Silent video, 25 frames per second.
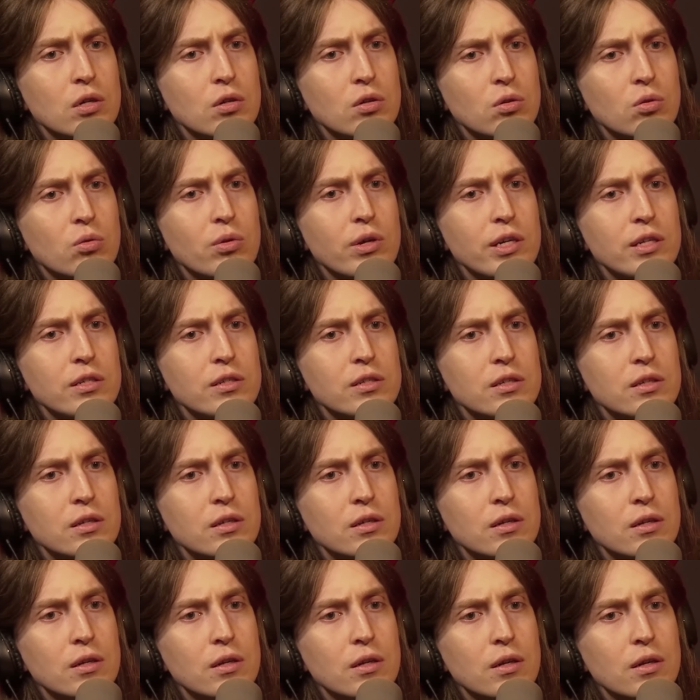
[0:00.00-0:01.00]
Do o... Chris?
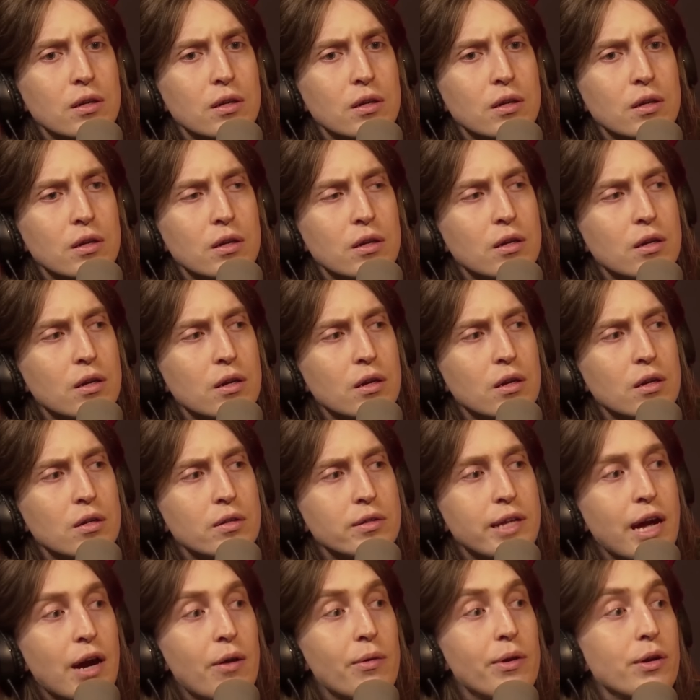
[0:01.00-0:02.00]
Terry Crews.
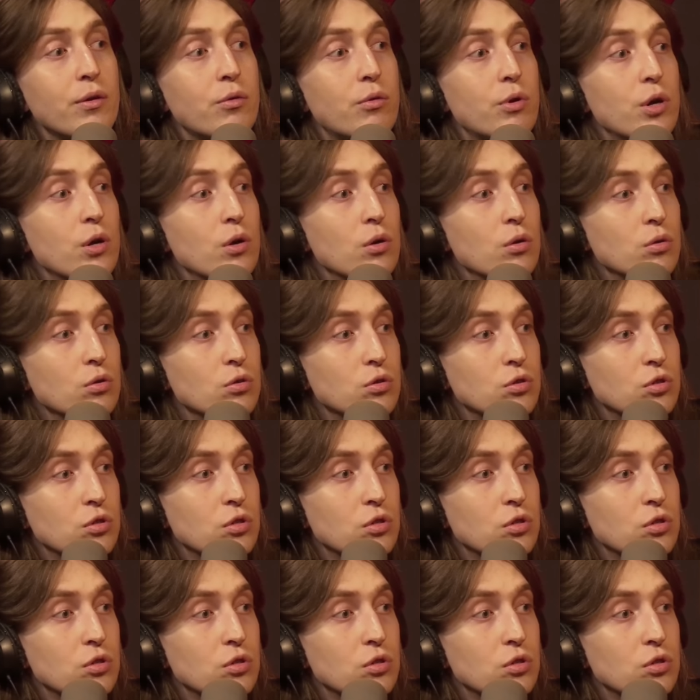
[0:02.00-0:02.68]
Terry Crews, Terry Crews.